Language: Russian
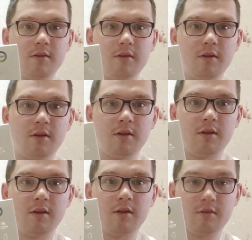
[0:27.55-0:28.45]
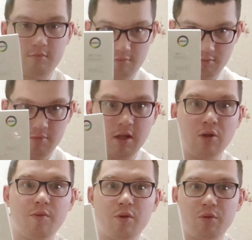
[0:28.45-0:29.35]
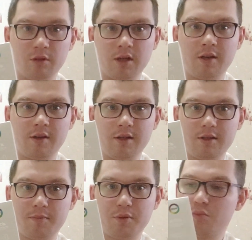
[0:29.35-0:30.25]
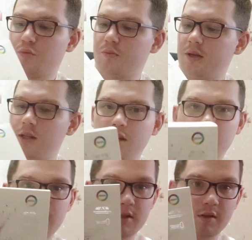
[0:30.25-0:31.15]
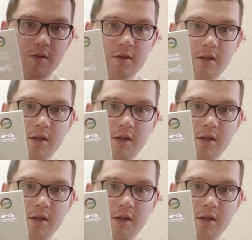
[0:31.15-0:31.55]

а, на Новый год, как говорится, почему бы и нет. И, соответственно,